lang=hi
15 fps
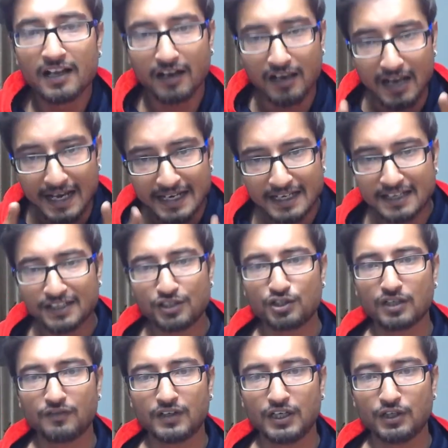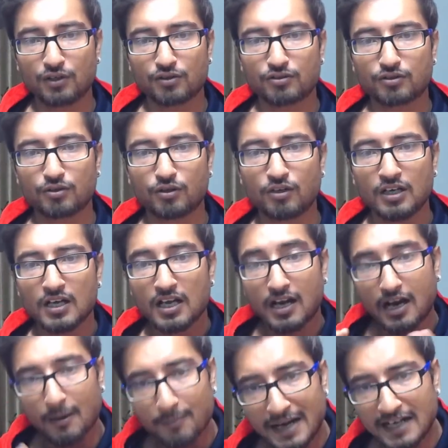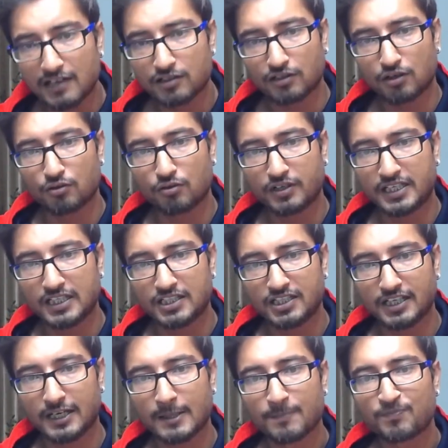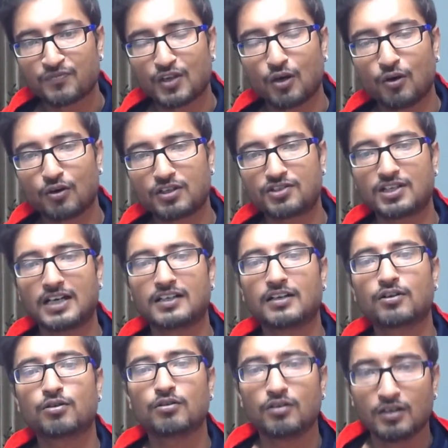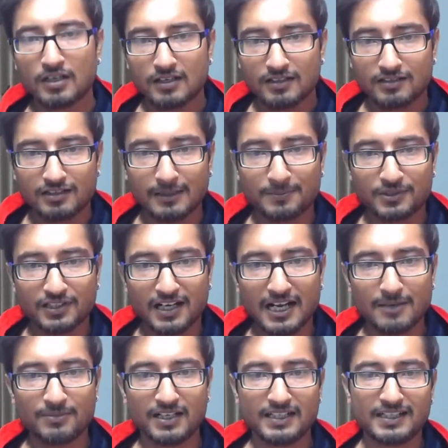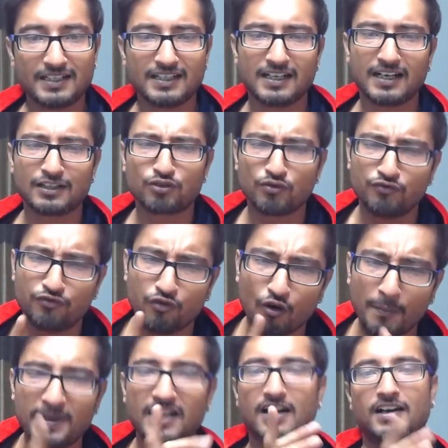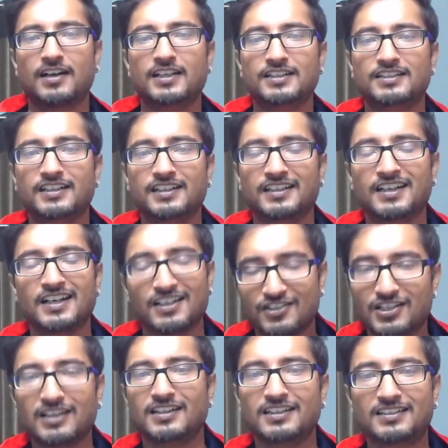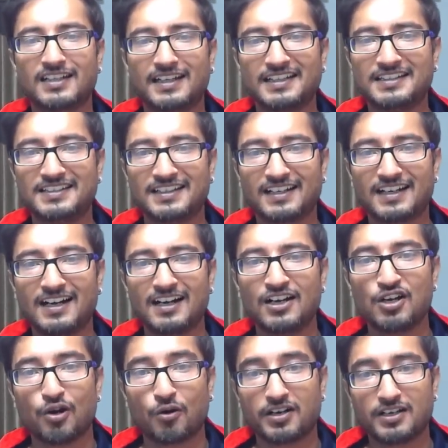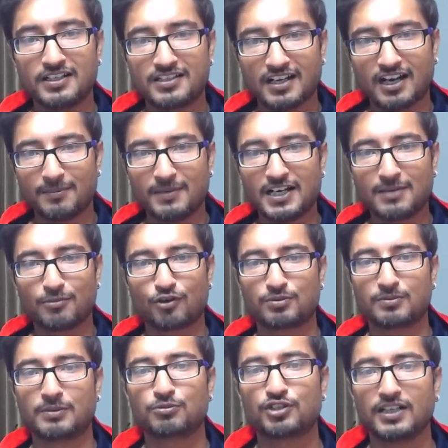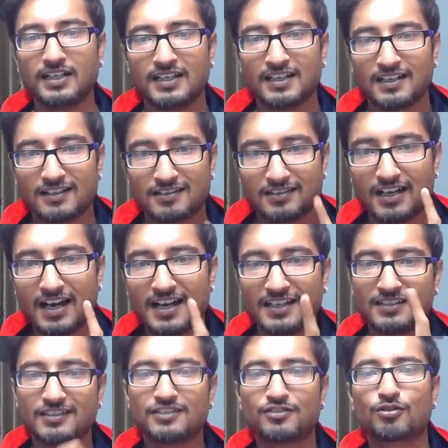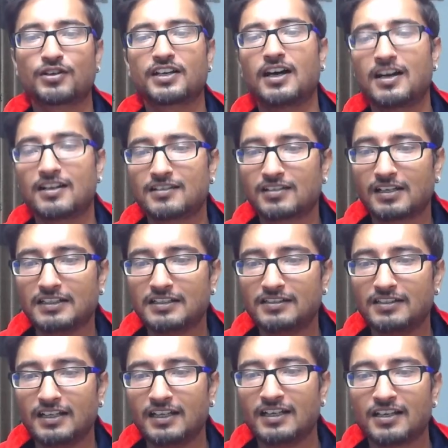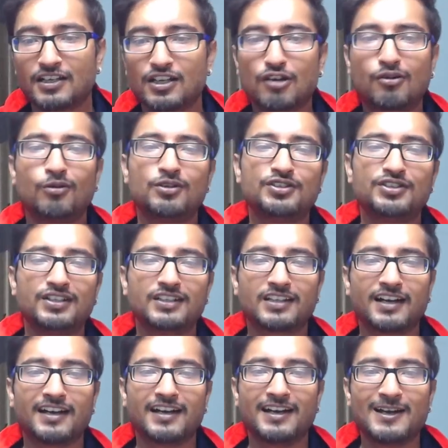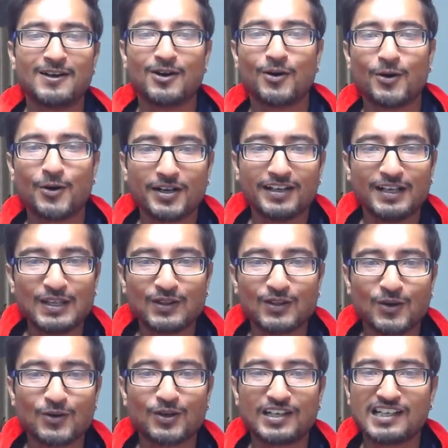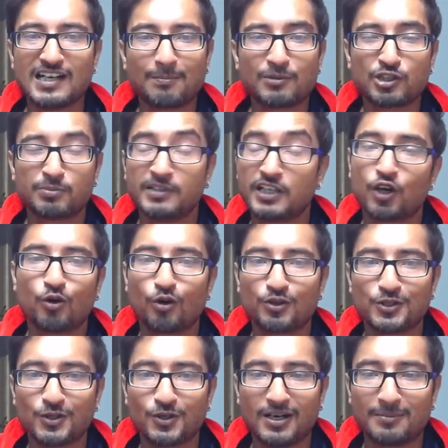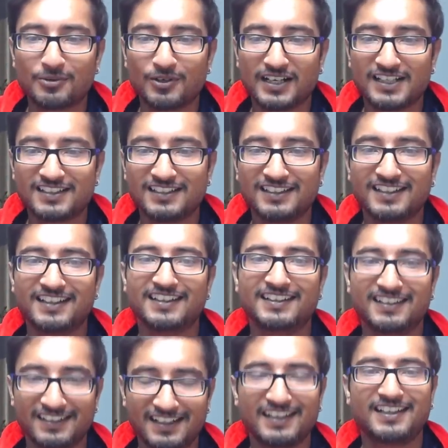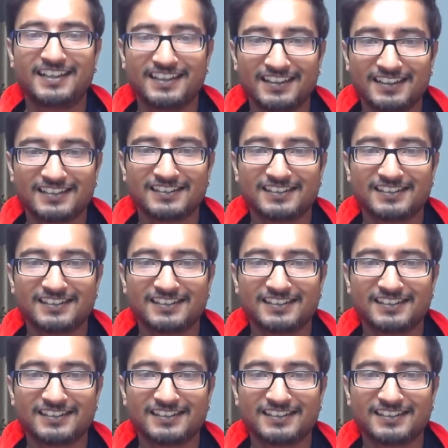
लाइक कीजिए वीडियोज को कमेंट जरूर कीजिए और चैनल को सब्सक्राइब नहीं किया है तो वो भी कर लीजिए जल्दी से कीजिएगा और नीचे कमेंट बॉक्स में मुझे सारी चीजों के आंसर दीजिए कि कौन जीत रहा है और इन दोनों की आपस में नोक जोक आपको कैसी लग रही है टेक केयर